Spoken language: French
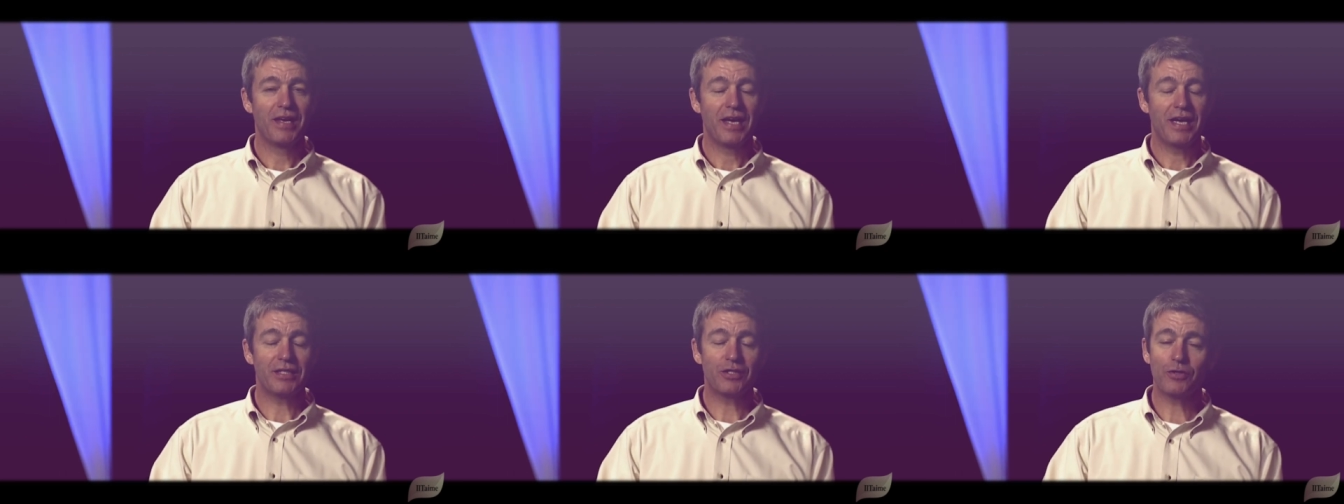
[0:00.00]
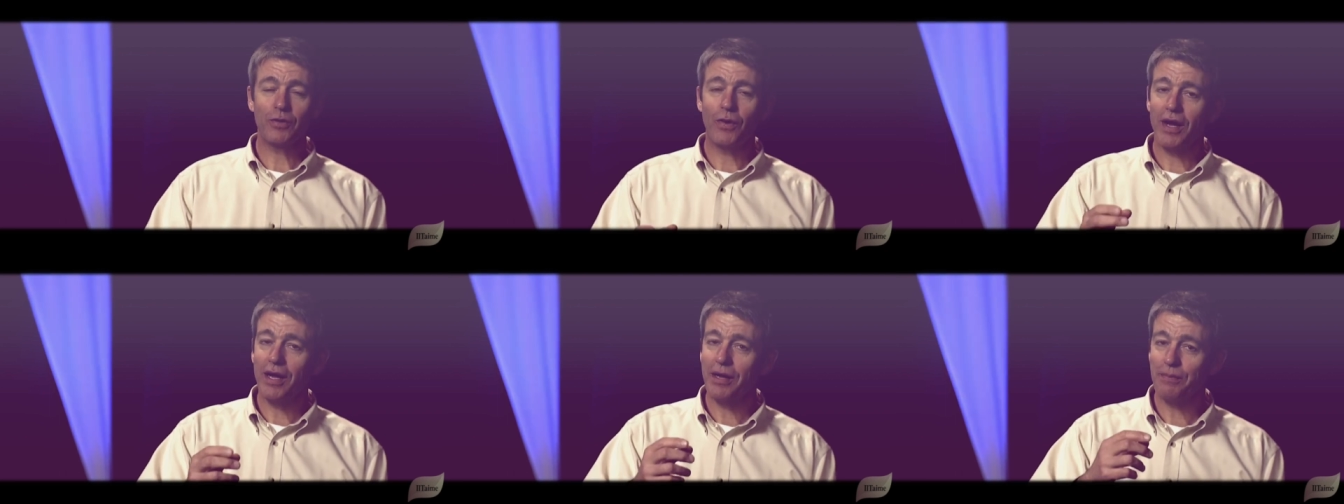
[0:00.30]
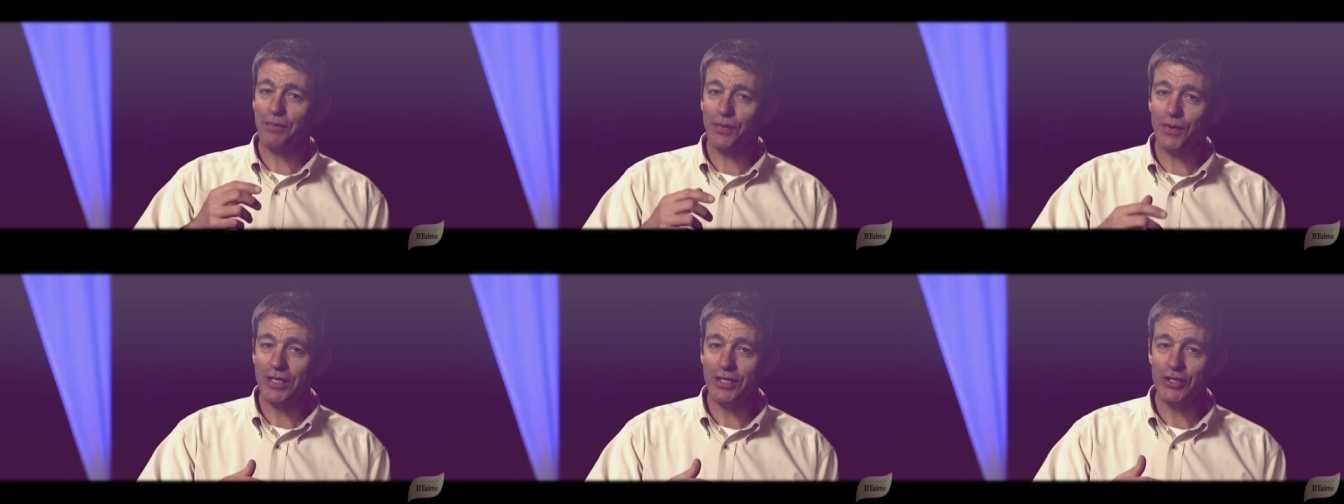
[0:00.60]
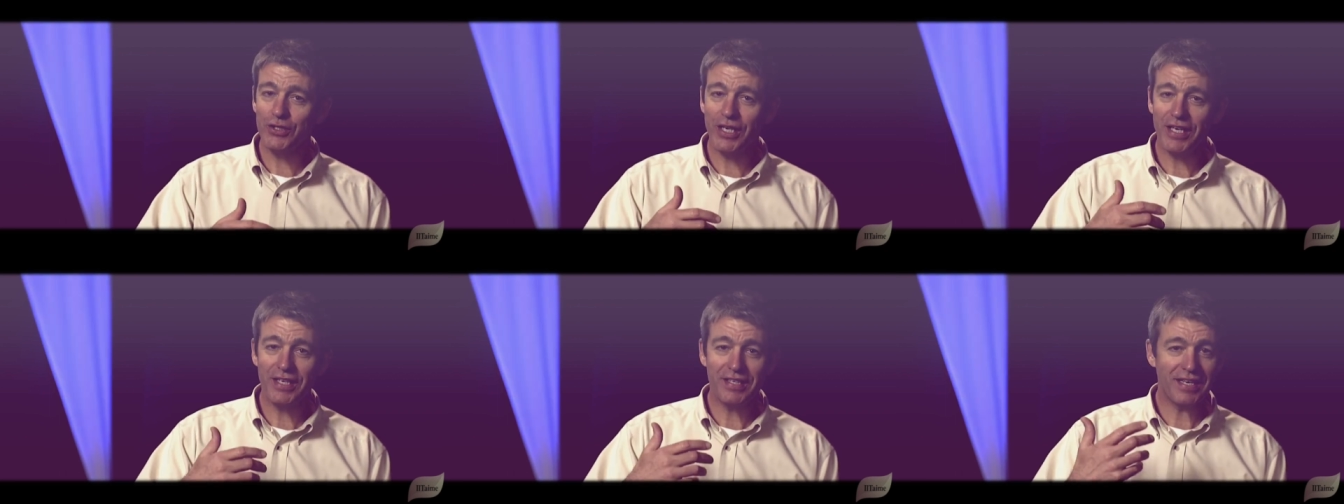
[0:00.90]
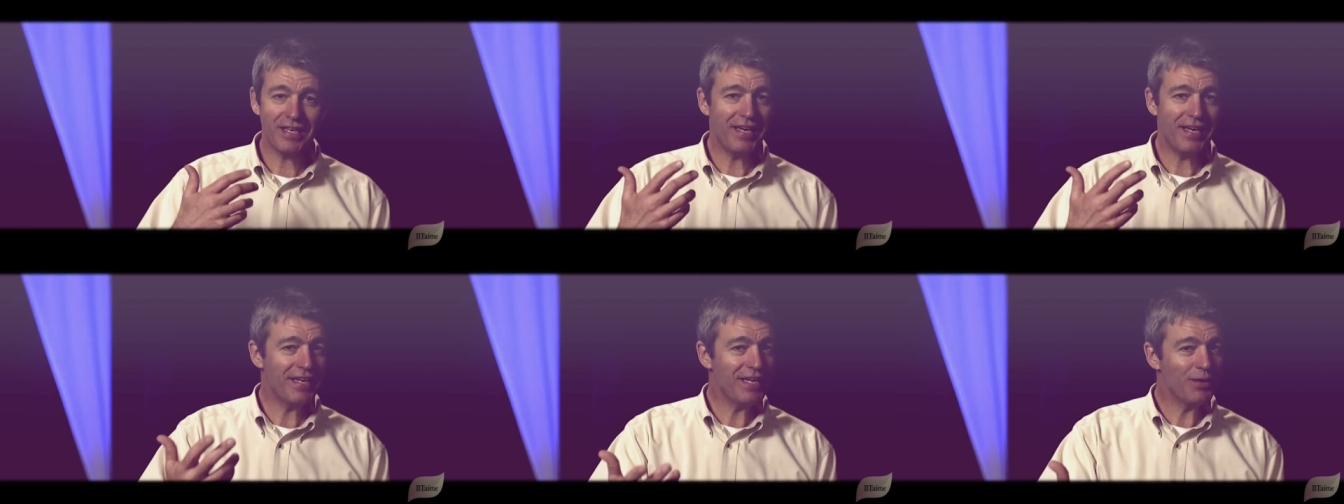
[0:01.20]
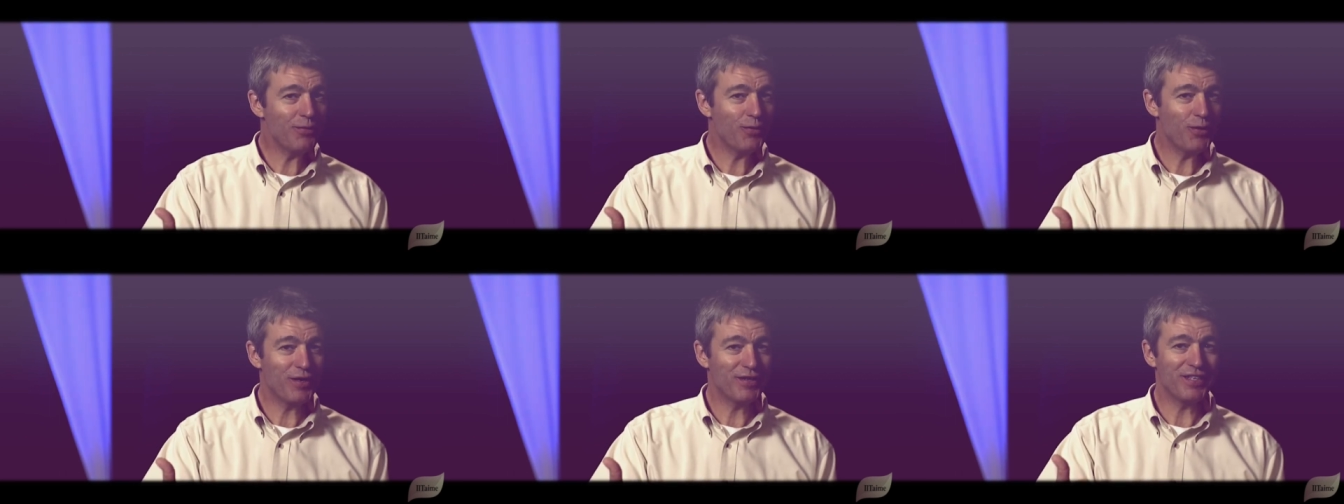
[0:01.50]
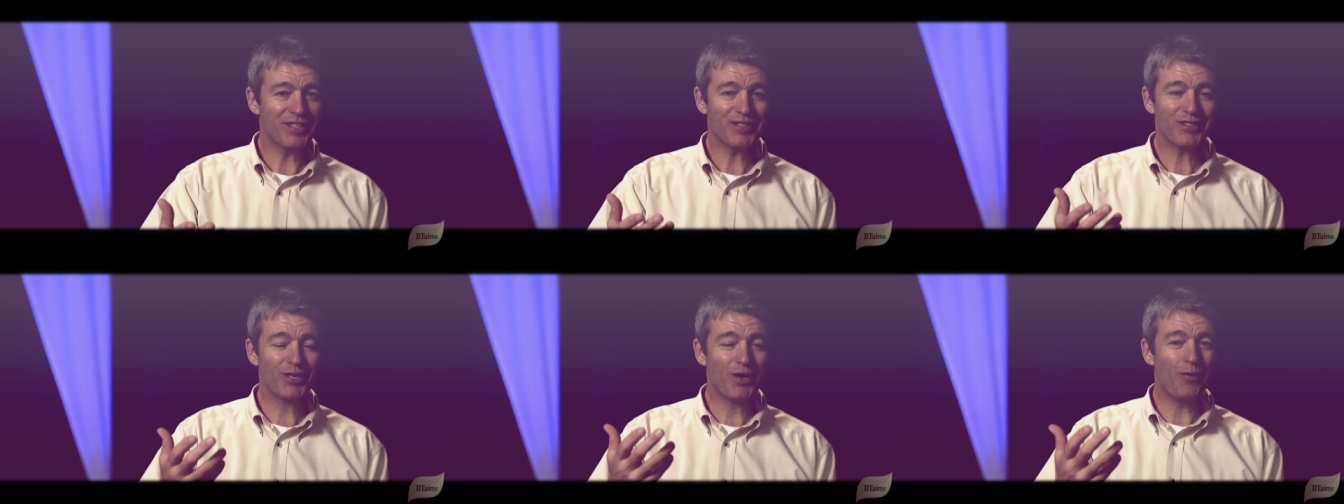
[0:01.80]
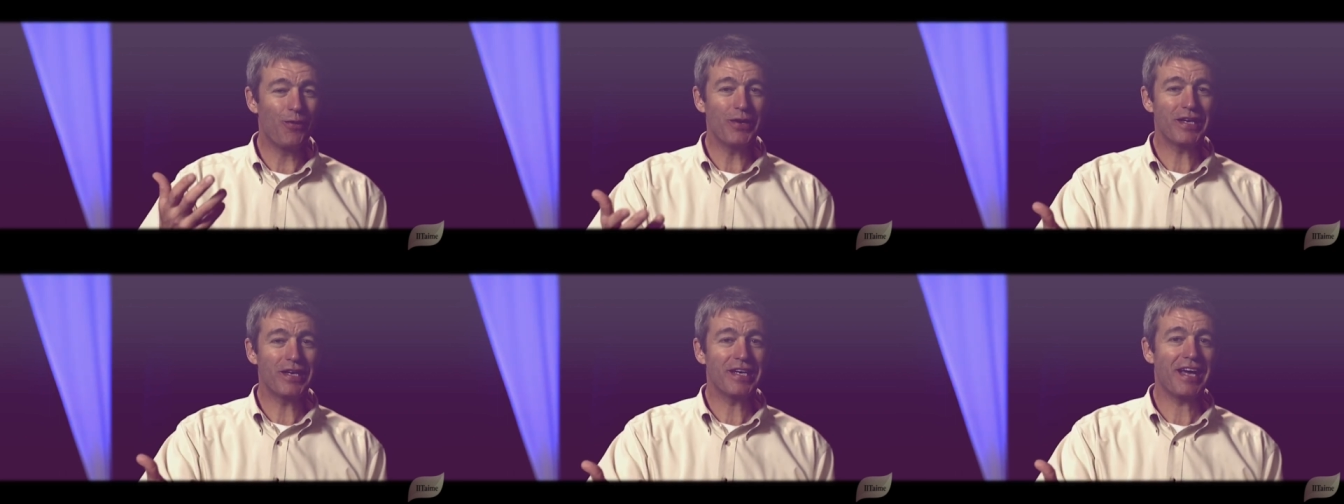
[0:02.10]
et j'apprécie toute personne qui va dehors